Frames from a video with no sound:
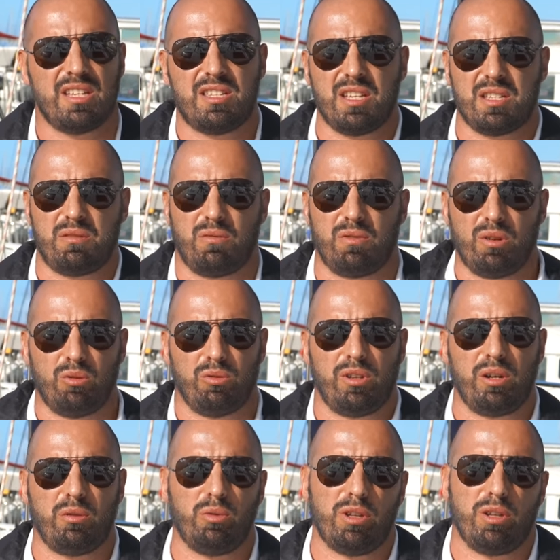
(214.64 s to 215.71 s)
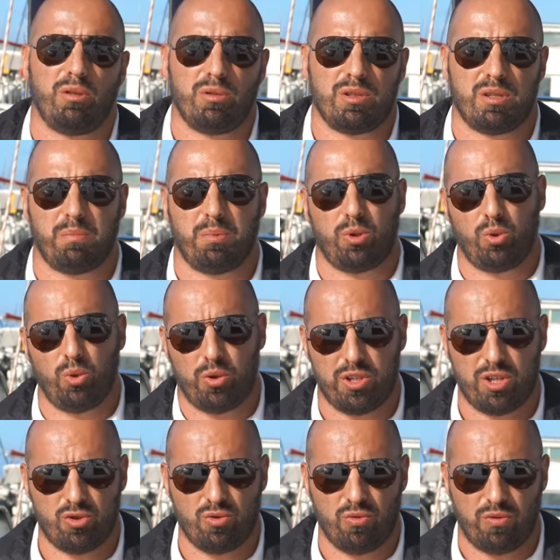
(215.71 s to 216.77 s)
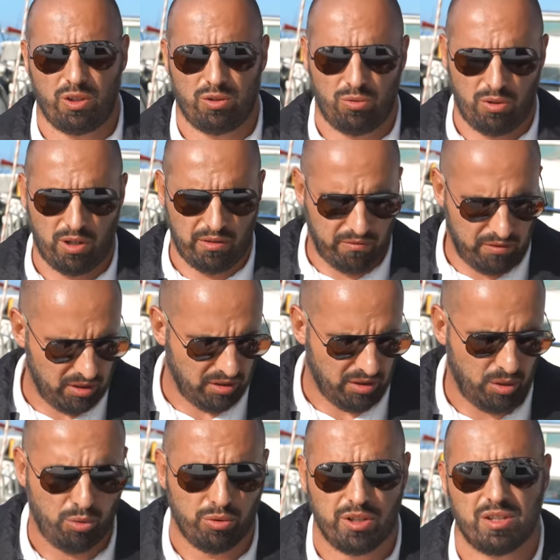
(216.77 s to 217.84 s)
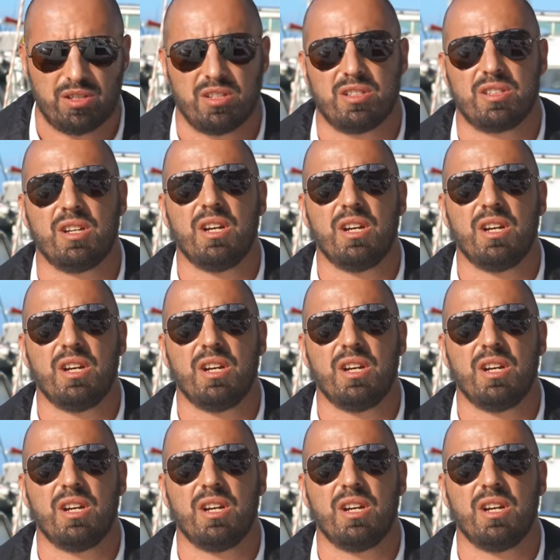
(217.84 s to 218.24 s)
Естественно, он регулируется под ту одежду, в которой вы находитесь.